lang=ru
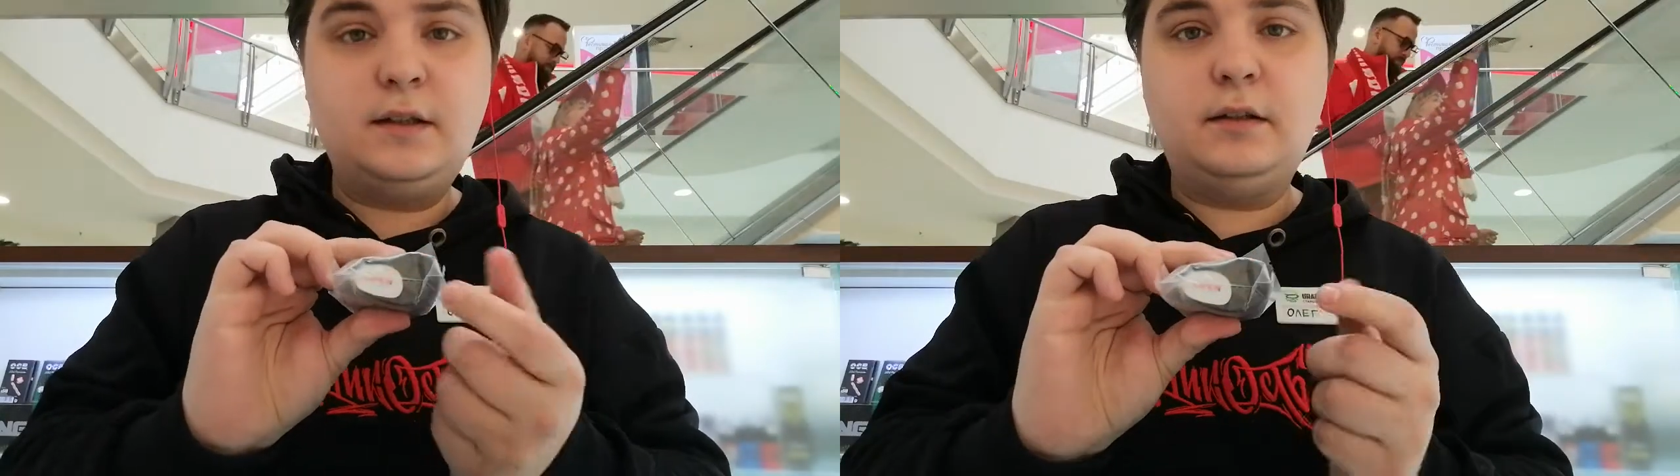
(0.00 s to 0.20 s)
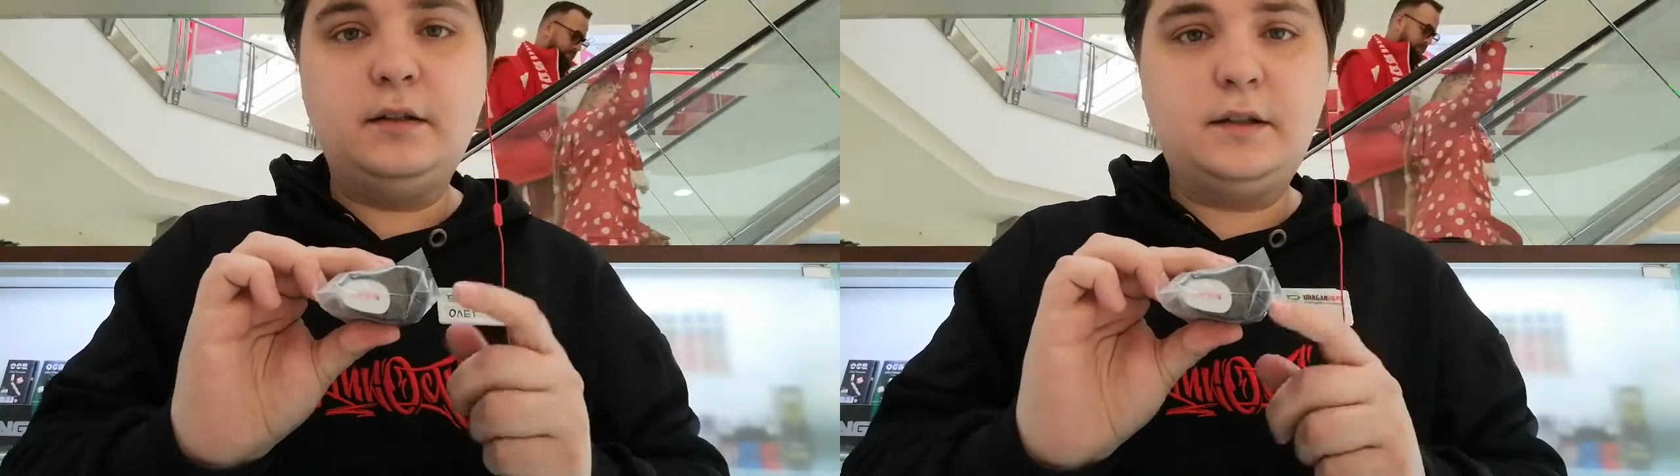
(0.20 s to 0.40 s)

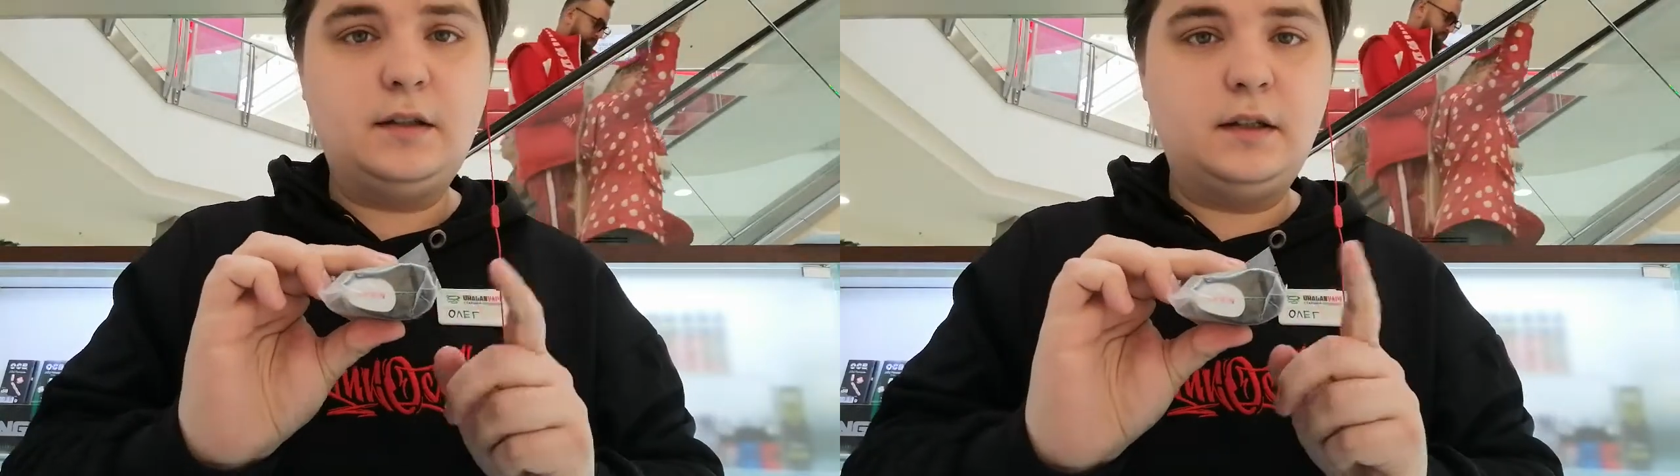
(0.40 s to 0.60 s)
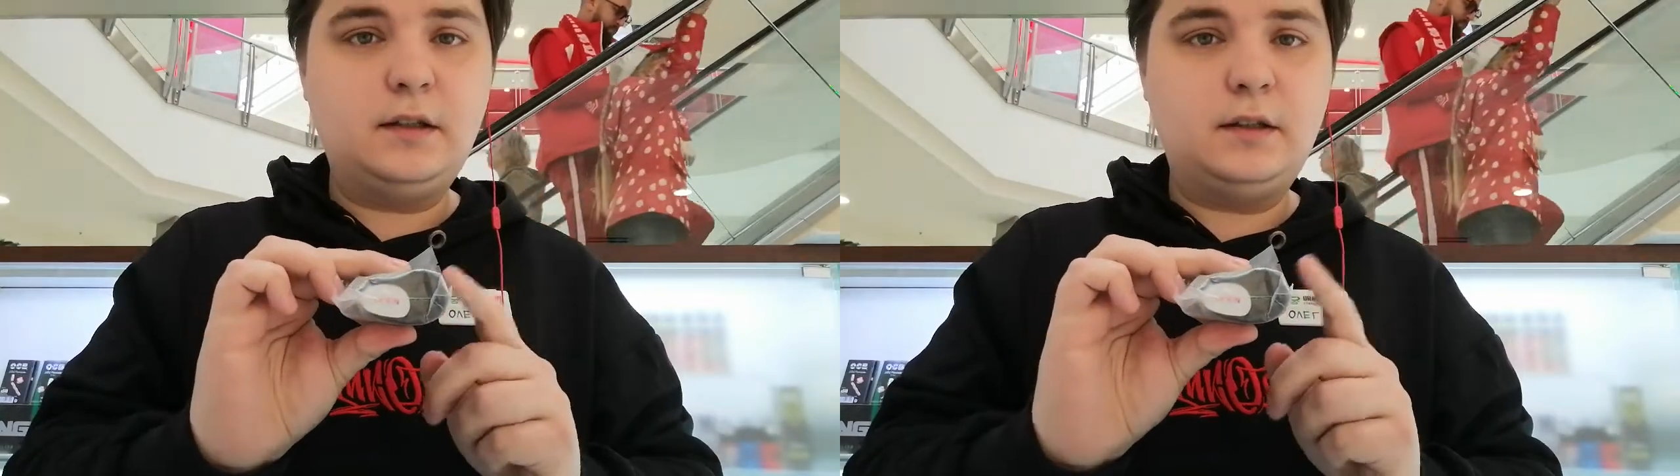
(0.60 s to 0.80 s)
Сделано,
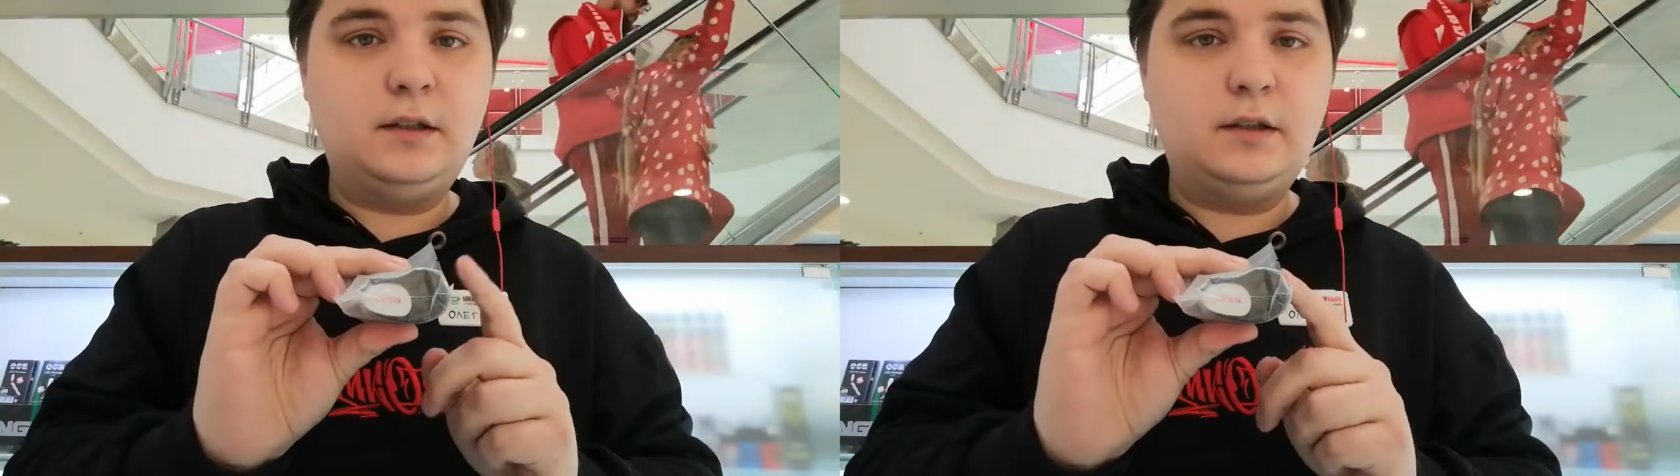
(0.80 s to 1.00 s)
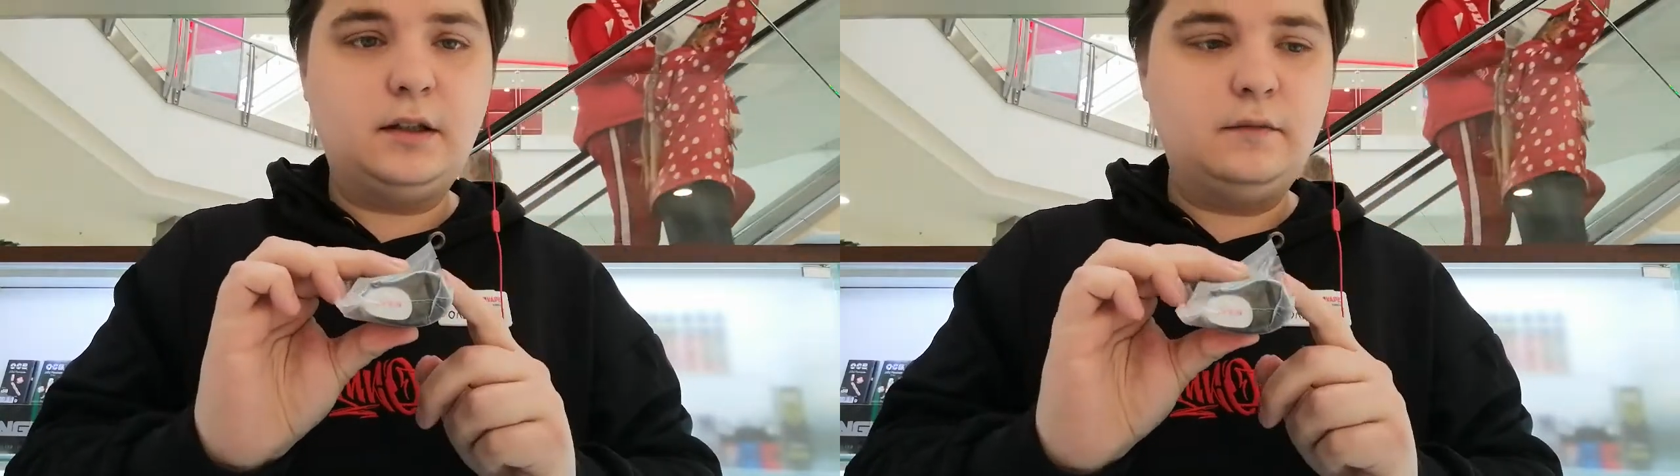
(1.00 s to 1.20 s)
кстати, это
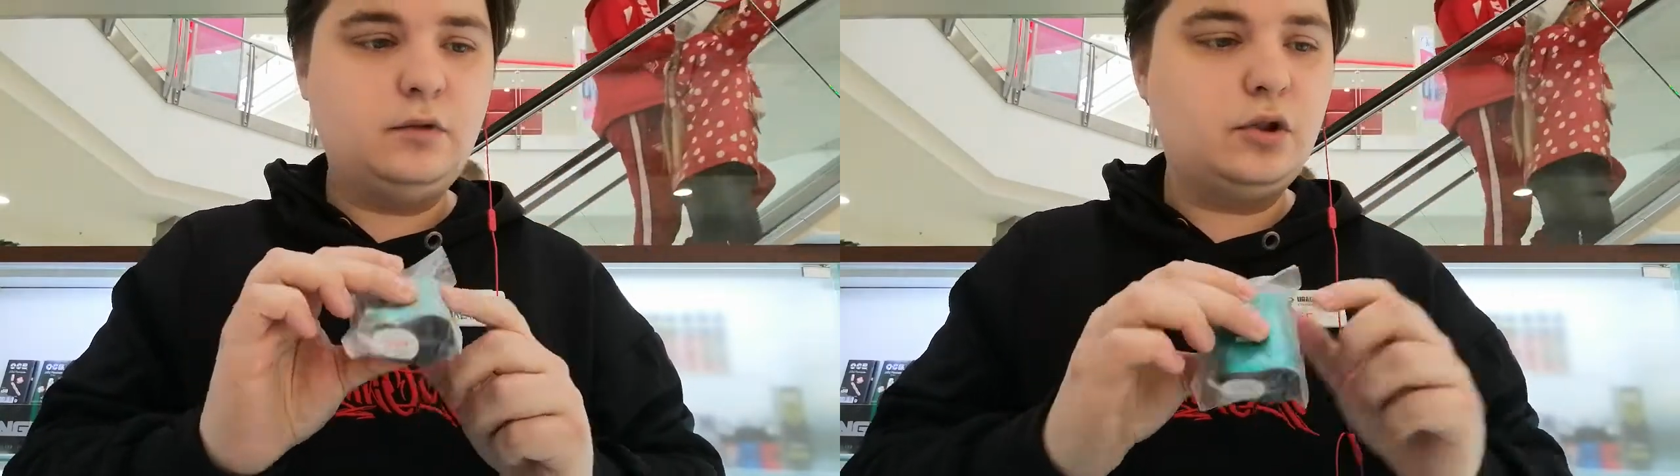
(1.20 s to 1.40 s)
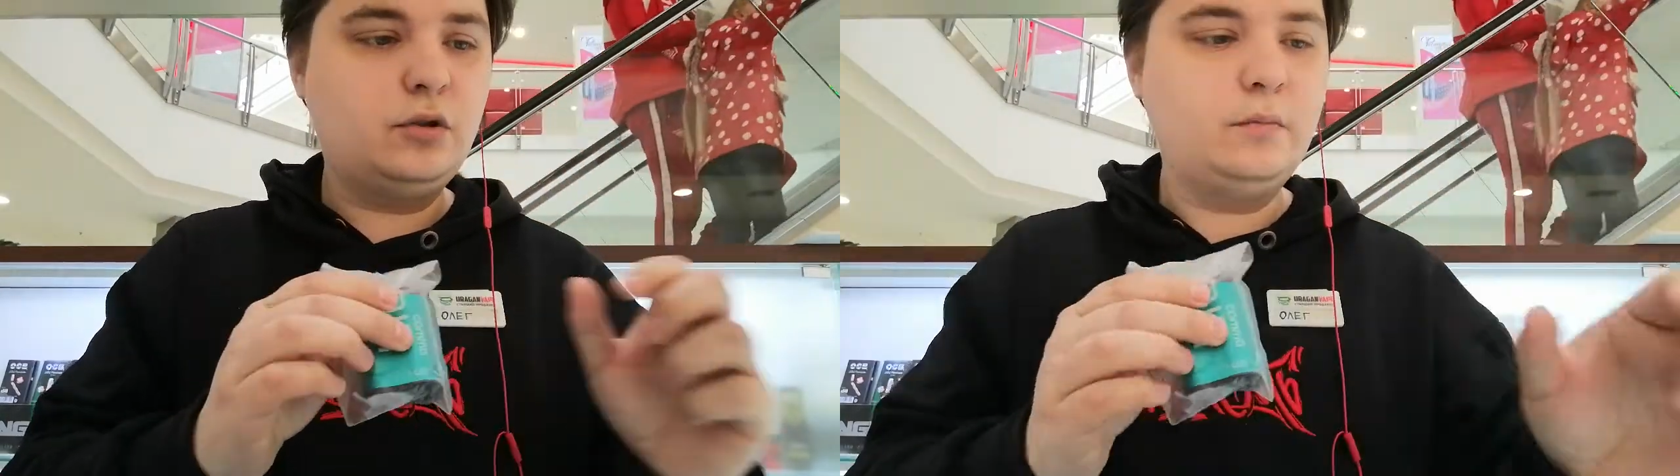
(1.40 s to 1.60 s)
для
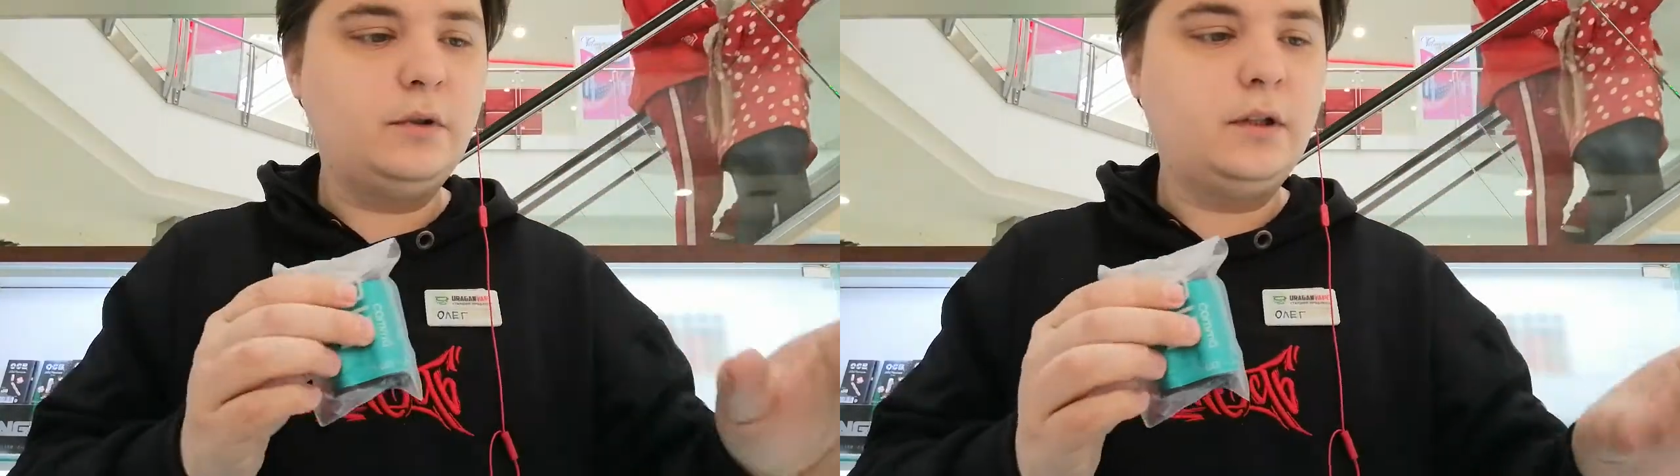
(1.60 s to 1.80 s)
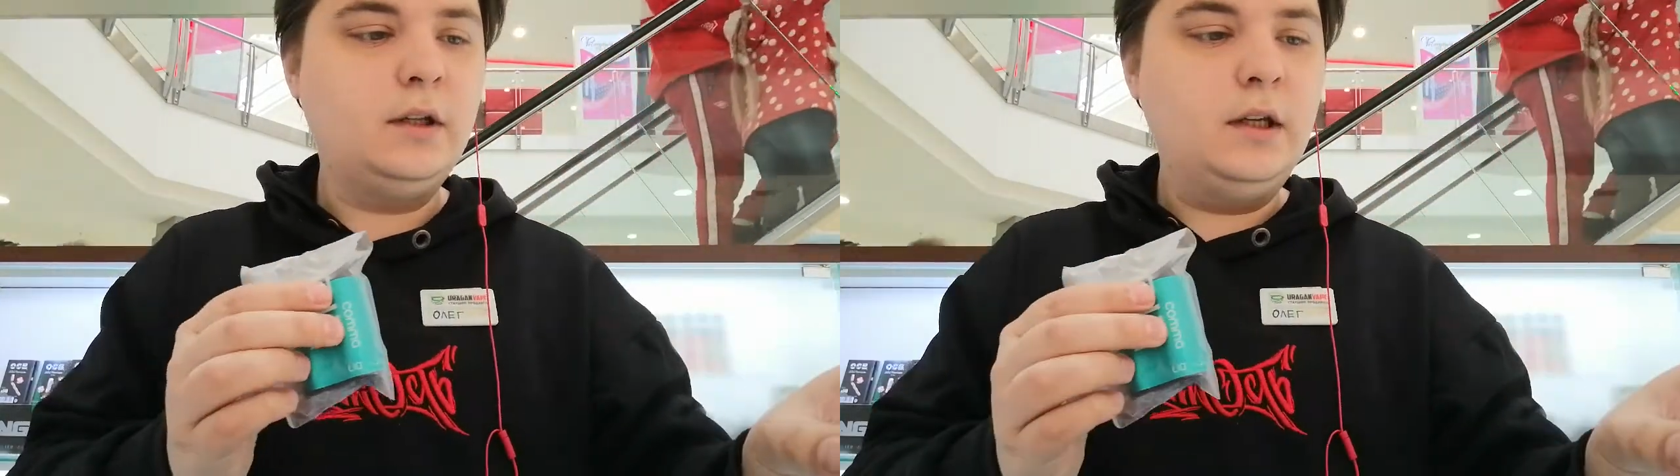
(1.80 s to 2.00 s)
того,
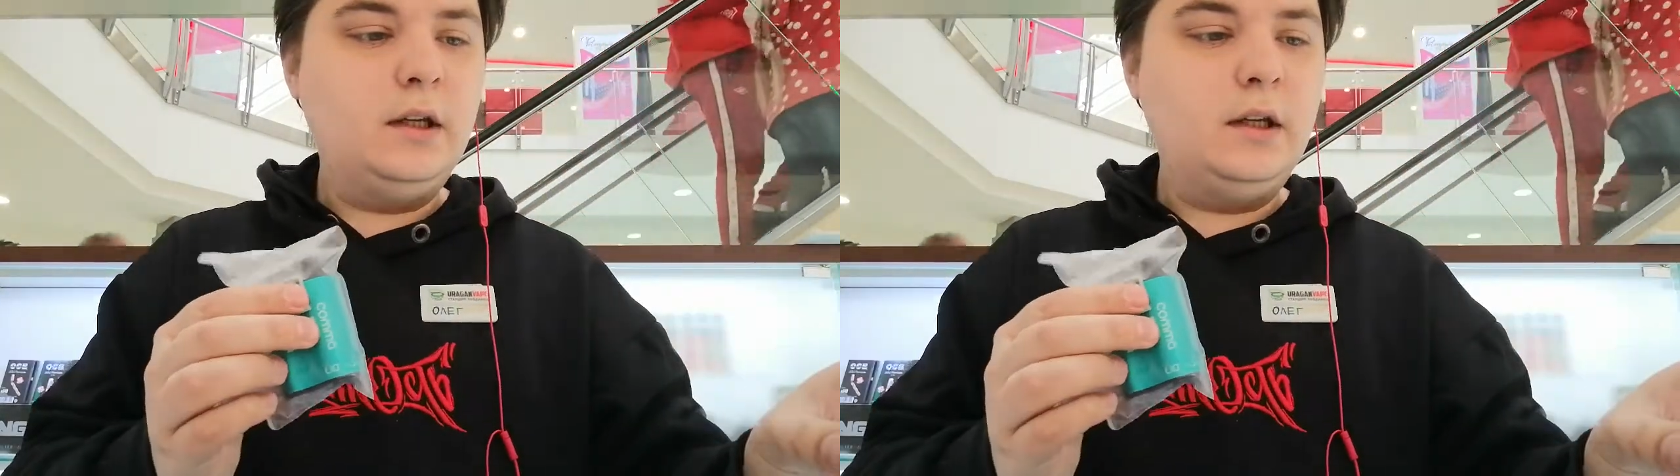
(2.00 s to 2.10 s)
чтобы